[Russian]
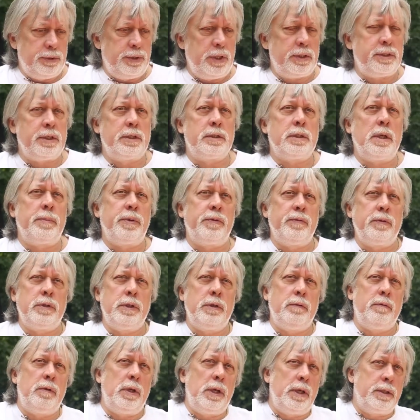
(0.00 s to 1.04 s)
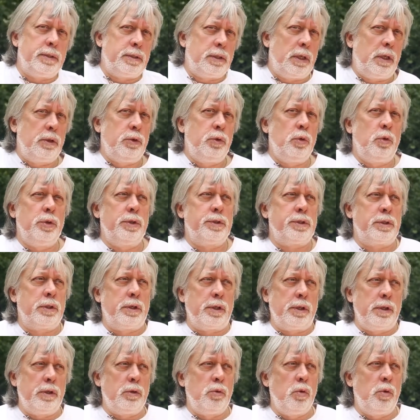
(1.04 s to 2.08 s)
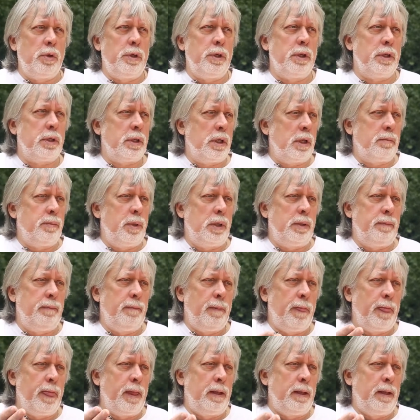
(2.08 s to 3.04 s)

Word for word: Десять заповедей является одной из краеугольных как бы